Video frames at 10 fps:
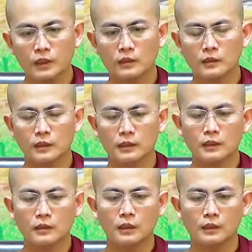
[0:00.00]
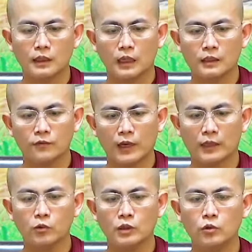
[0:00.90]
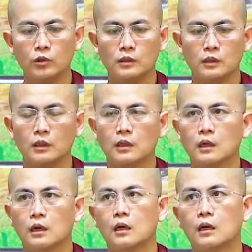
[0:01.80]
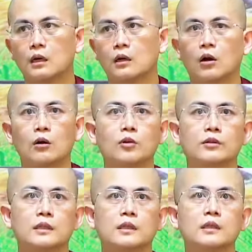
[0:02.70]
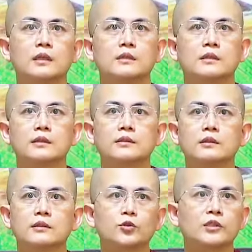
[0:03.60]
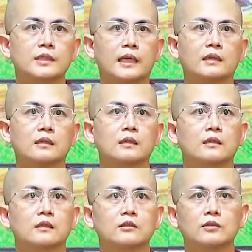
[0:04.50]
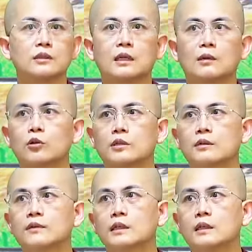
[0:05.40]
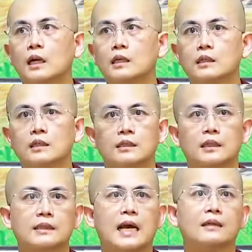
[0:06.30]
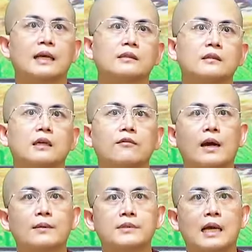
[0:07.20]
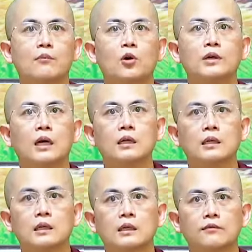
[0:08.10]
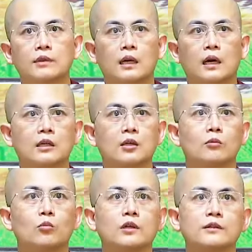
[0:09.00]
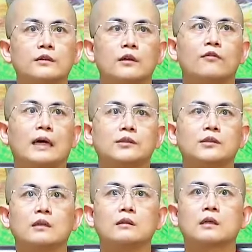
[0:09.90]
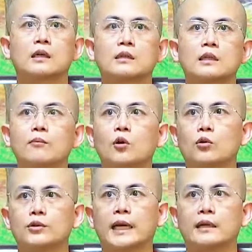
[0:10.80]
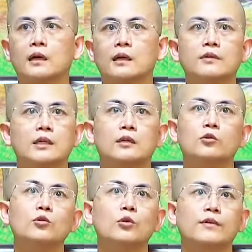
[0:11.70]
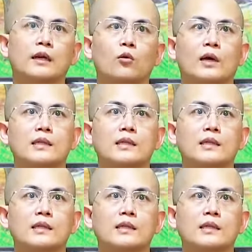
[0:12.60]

thì cái người đấy phải luôn luôn uh, có một cái, cái sự suy xét như như là một cái vị đấy để tác thành cái pháp sa môn đấy vì ấy muốn phát triển được cái tâm hổ thẹn đấy vị ấy luôn luôn phải quan